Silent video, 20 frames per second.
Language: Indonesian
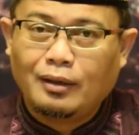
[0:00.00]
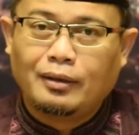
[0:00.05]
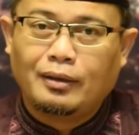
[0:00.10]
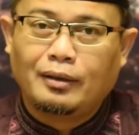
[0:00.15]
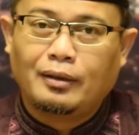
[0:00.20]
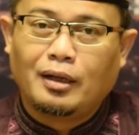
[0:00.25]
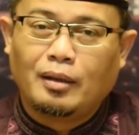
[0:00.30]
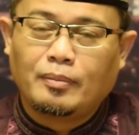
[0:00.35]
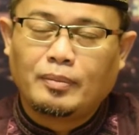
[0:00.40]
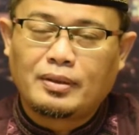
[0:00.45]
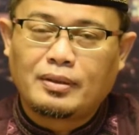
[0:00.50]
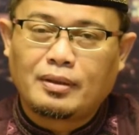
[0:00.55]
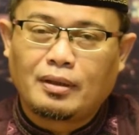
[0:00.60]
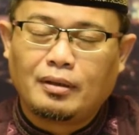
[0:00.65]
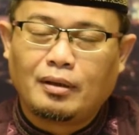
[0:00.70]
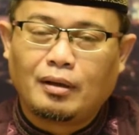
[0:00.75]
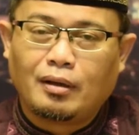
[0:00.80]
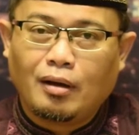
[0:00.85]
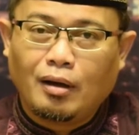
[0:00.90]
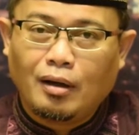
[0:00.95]
Innama
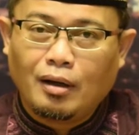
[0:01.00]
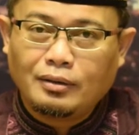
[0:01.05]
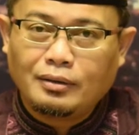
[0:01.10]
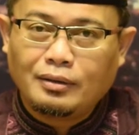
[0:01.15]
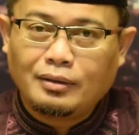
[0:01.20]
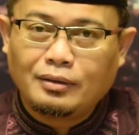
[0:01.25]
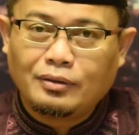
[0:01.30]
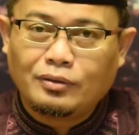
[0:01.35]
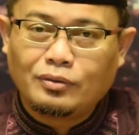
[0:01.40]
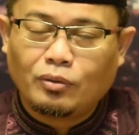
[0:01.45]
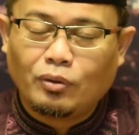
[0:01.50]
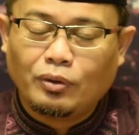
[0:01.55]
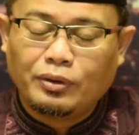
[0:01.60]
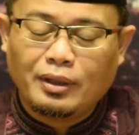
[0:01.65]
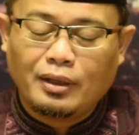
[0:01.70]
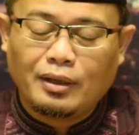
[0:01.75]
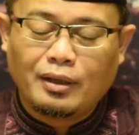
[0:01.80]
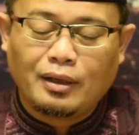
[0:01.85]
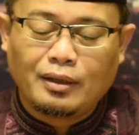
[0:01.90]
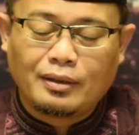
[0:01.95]
sadaqat,
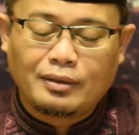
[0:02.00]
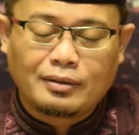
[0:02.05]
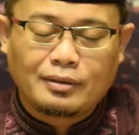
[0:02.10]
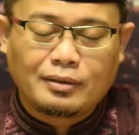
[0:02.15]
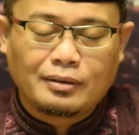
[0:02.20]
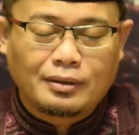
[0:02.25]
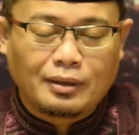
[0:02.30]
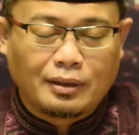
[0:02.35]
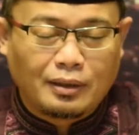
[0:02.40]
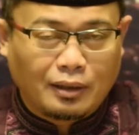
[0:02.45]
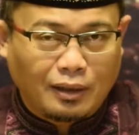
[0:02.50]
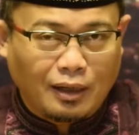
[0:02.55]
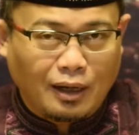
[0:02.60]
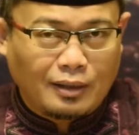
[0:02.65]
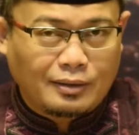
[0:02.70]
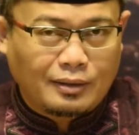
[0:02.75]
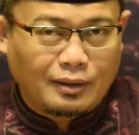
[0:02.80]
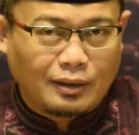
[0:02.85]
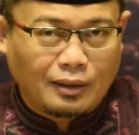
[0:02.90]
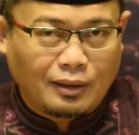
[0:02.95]
sungguhnya
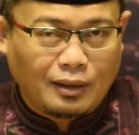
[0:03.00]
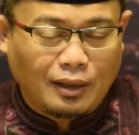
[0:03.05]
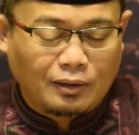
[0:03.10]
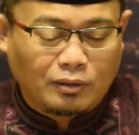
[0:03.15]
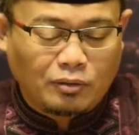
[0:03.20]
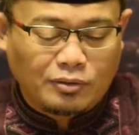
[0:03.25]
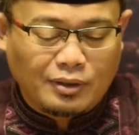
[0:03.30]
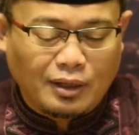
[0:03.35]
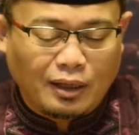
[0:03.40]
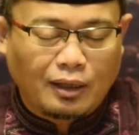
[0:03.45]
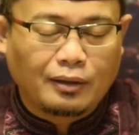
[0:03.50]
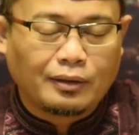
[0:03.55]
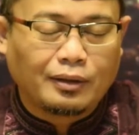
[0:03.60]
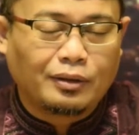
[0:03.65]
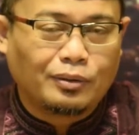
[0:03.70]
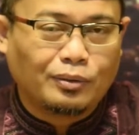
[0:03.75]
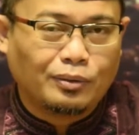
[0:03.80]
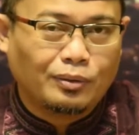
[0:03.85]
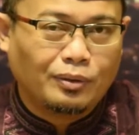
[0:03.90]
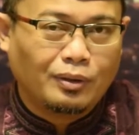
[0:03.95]
sedekah-sedekah atau zakat
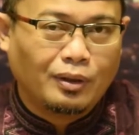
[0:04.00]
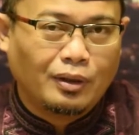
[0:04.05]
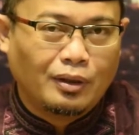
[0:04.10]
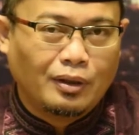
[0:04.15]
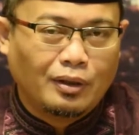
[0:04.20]
itu